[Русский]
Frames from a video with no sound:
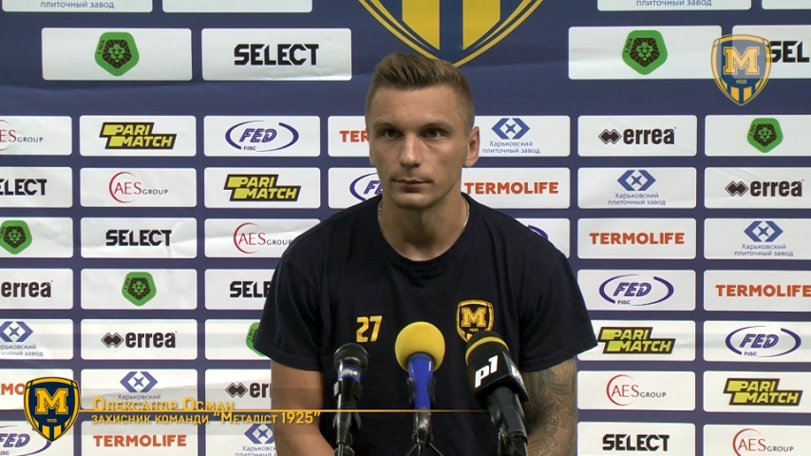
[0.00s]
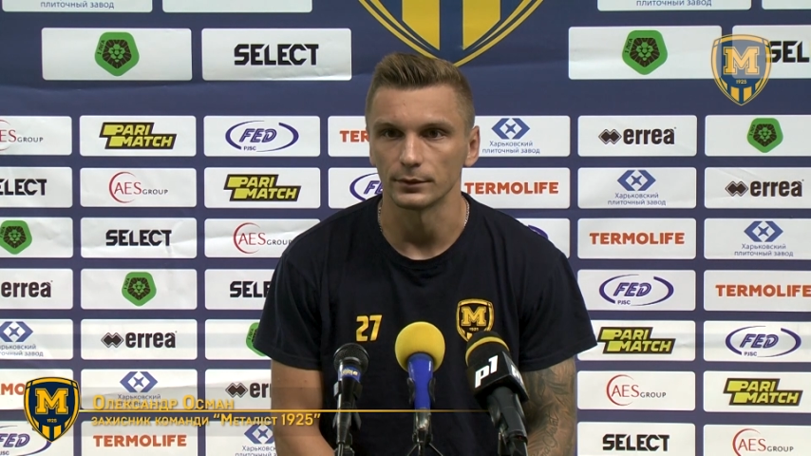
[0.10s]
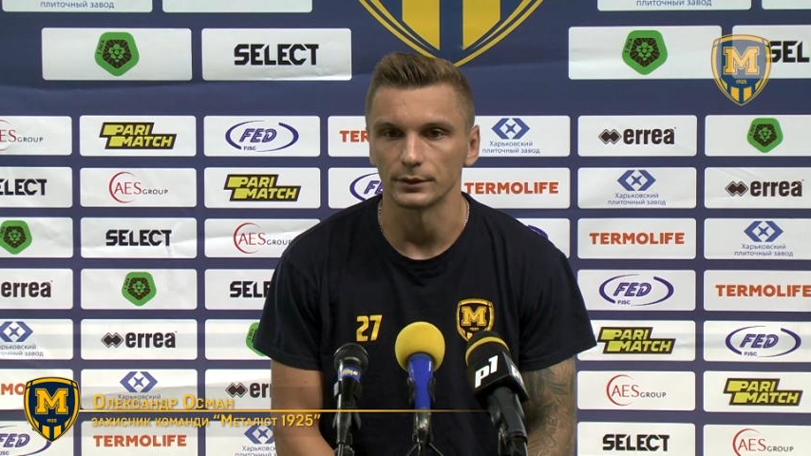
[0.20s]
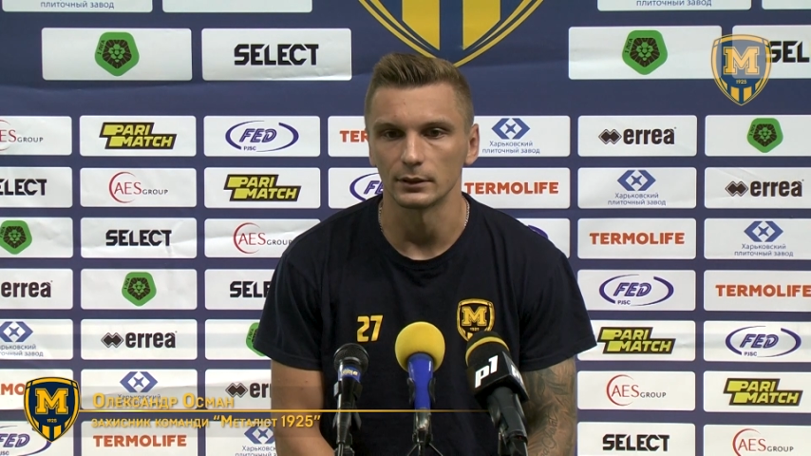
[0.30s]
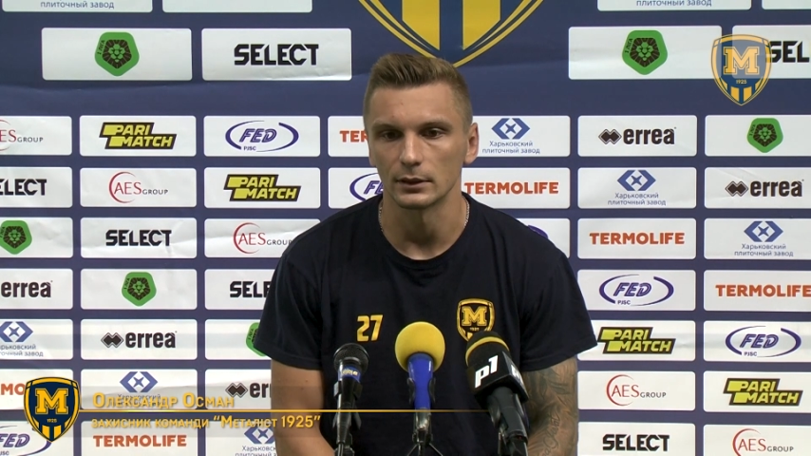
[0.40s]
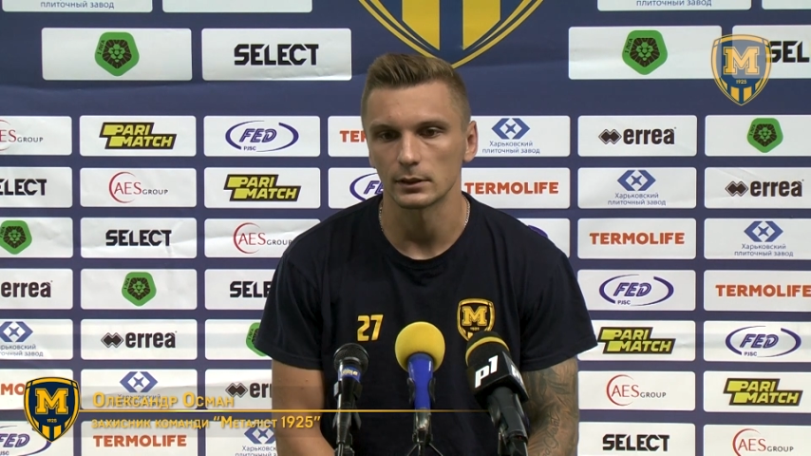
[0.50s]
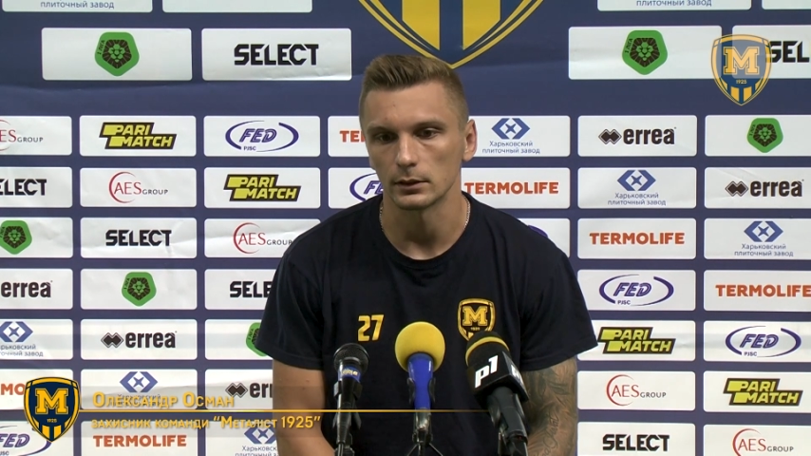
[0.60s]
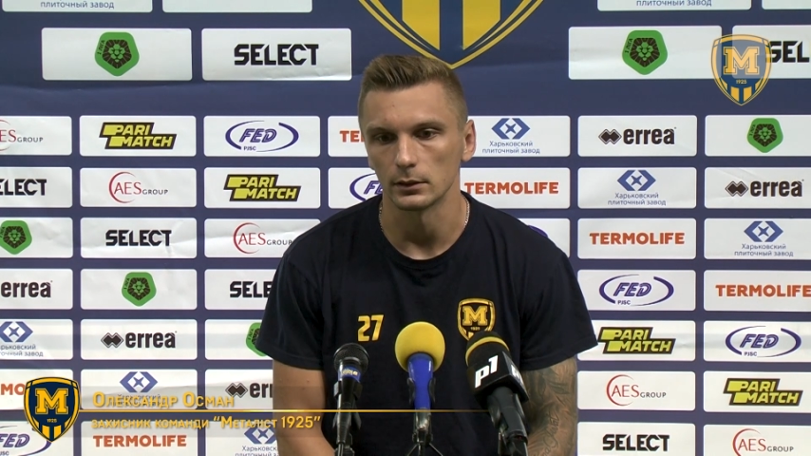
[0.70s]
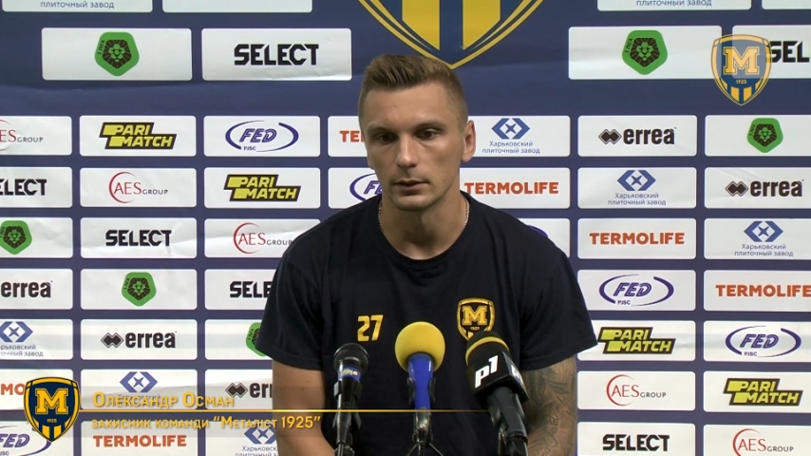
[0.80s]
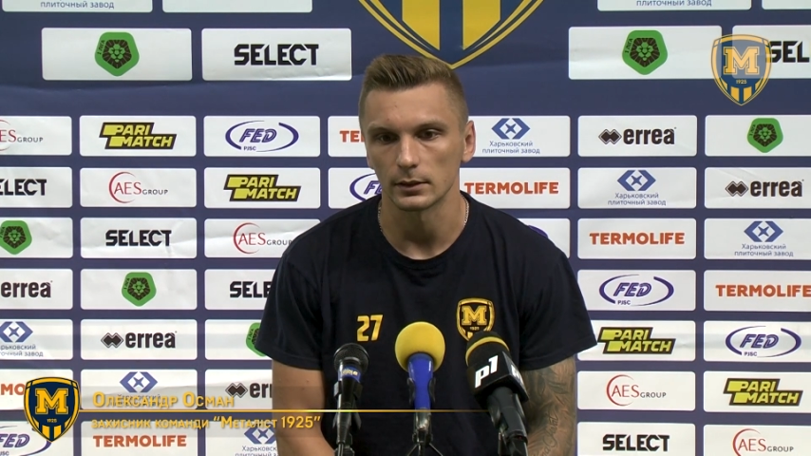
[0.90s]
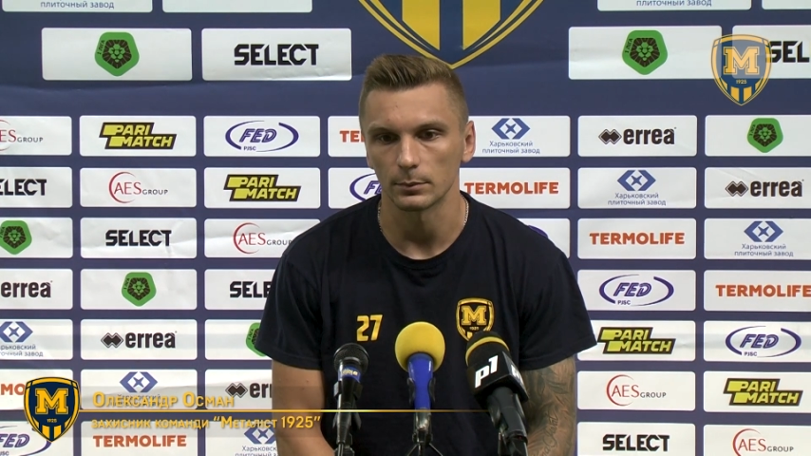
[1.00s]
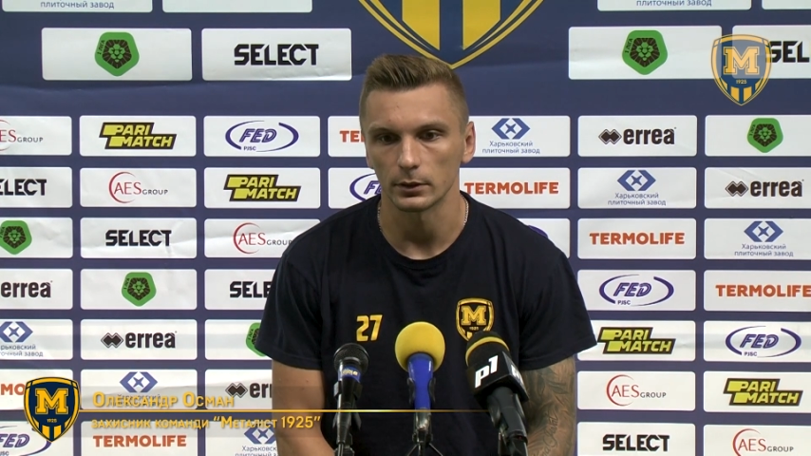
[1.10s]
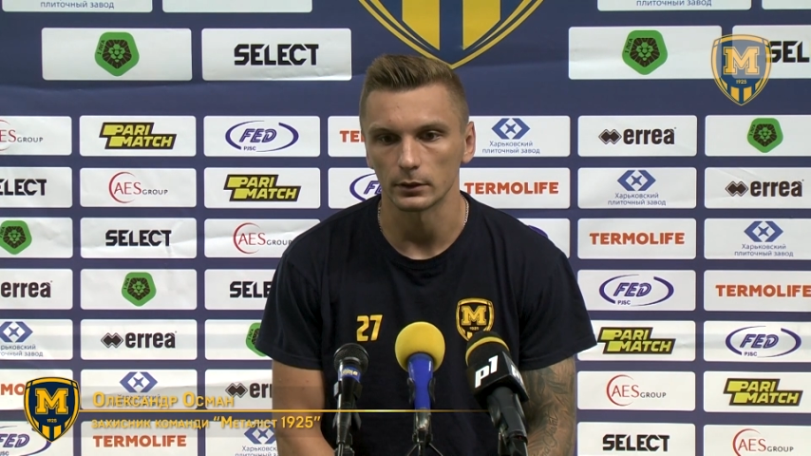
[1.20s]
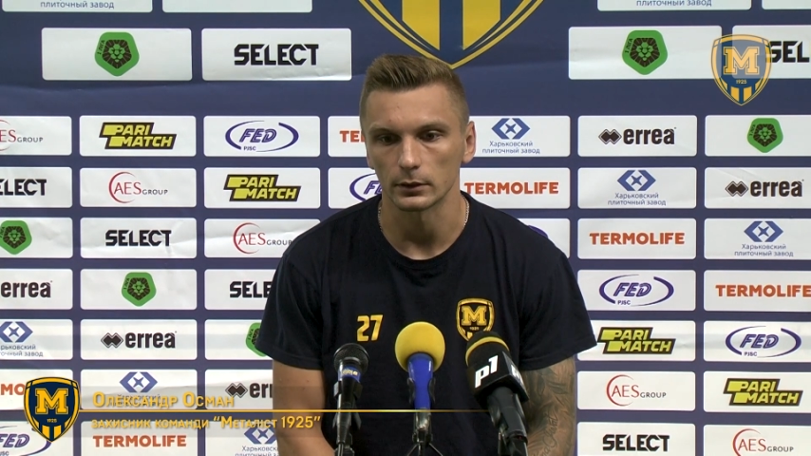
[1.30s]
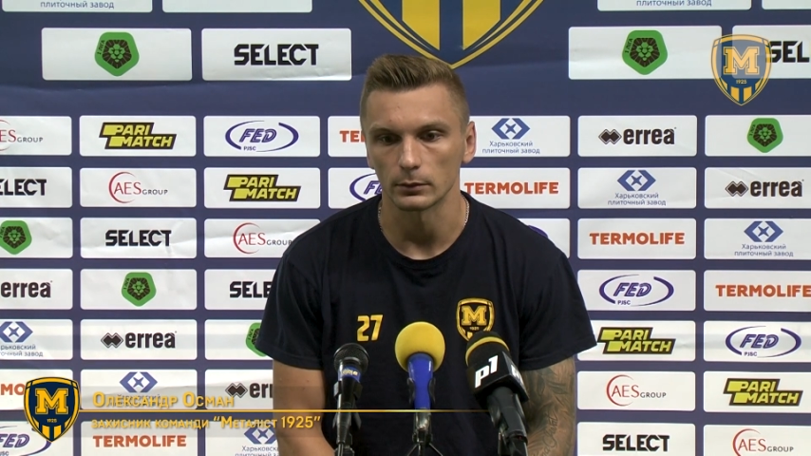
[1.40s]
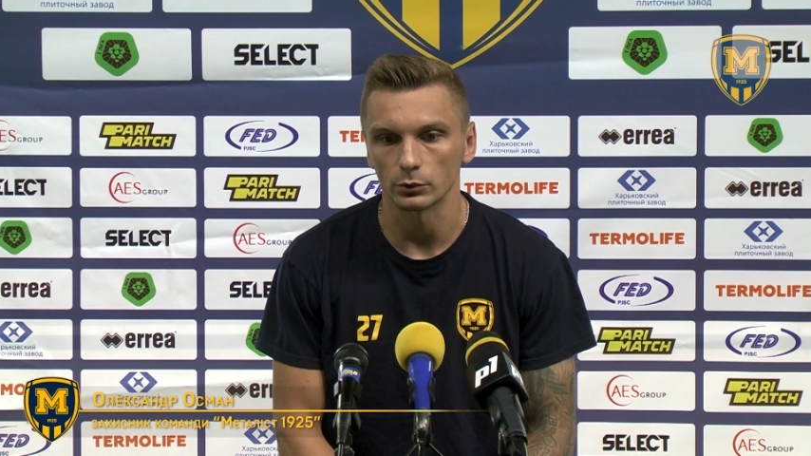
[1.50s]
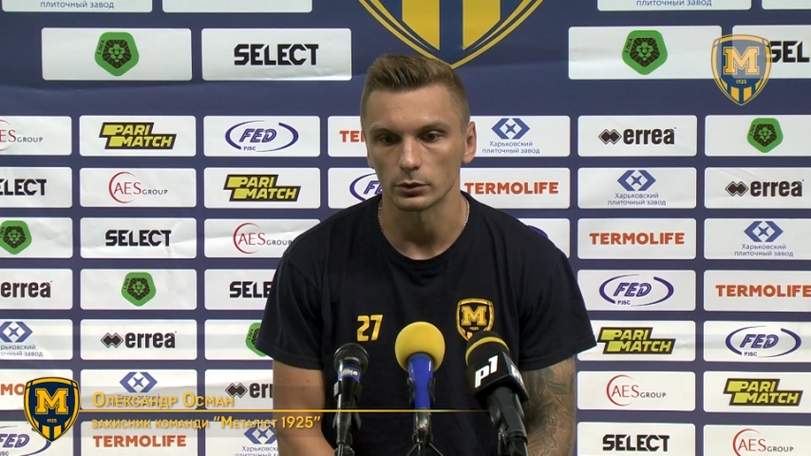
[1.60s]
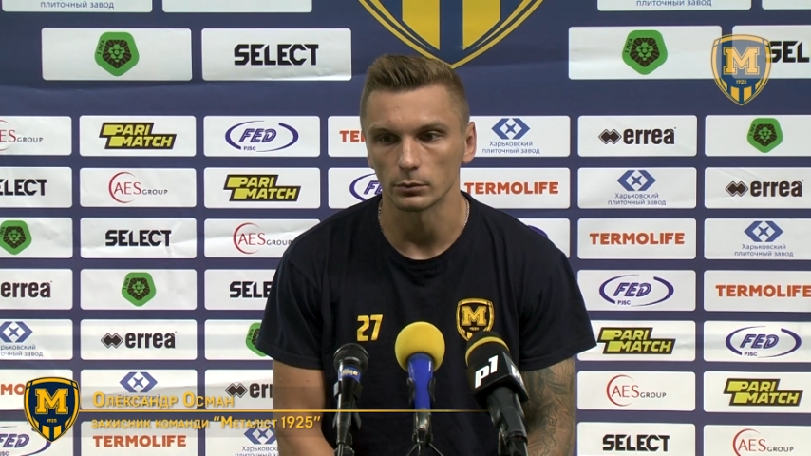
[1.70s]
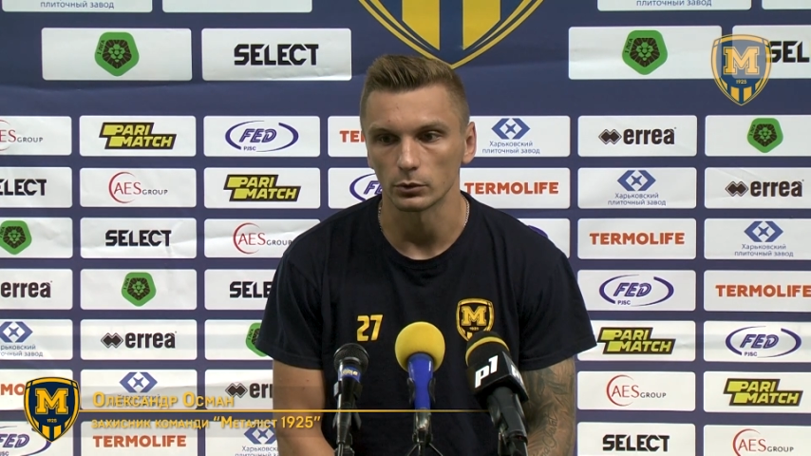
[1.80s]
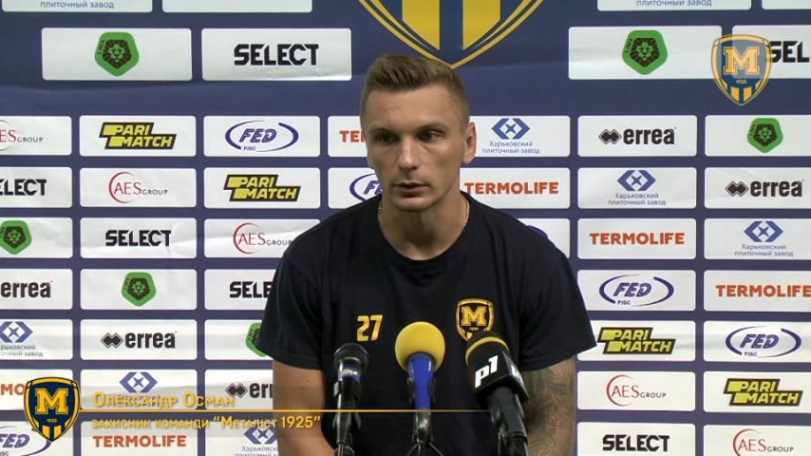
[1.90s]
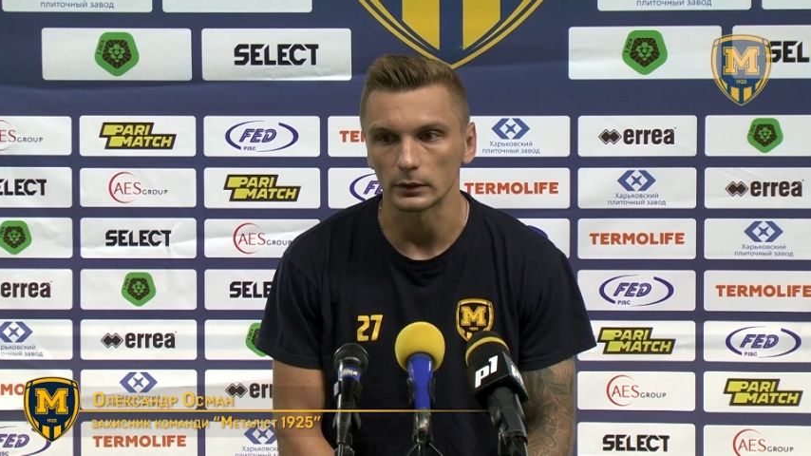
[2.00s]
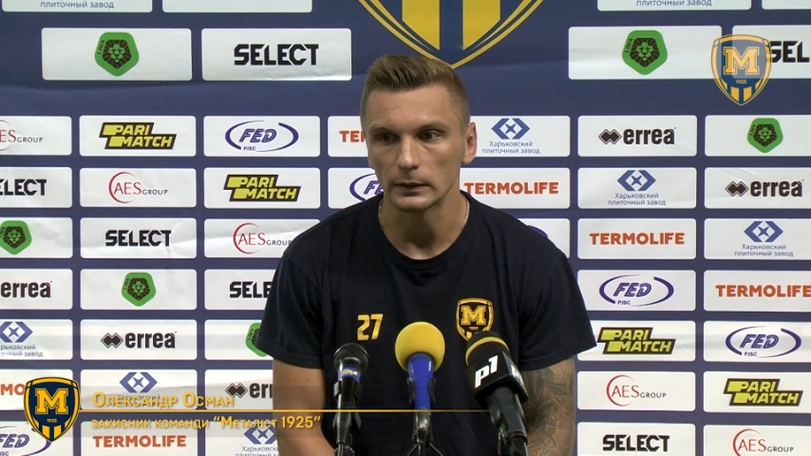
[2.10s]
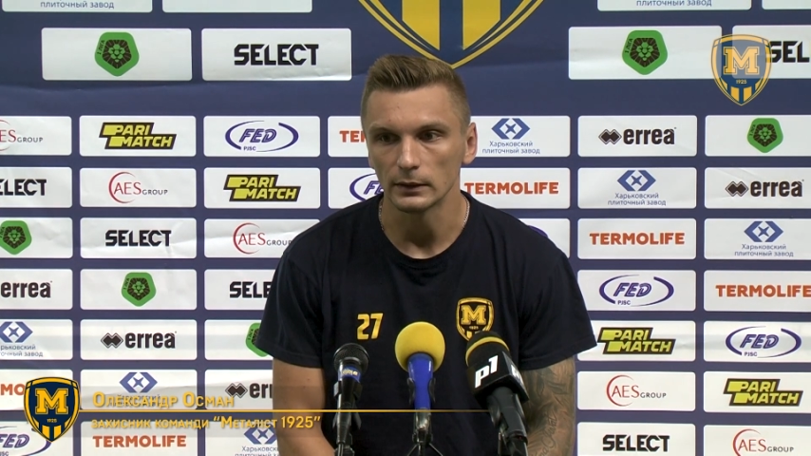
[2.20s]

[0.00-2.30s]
недооценили соперника, может, немного